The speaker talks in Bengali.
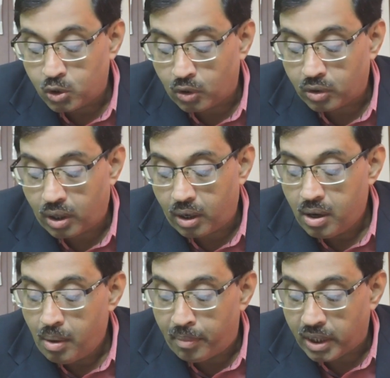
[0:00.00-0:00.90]
যন্ত্রণা
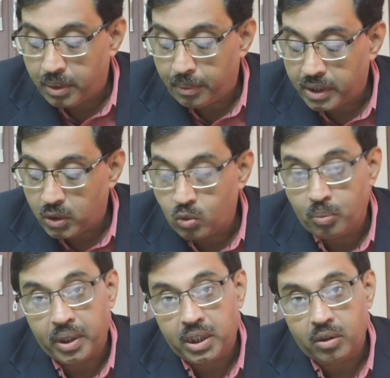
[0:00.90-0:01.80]
মাঝে মাঝে
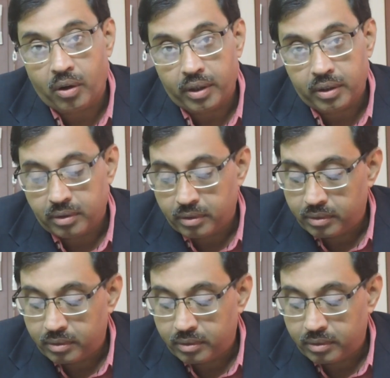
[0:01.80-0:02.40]
খুব বেশি হয়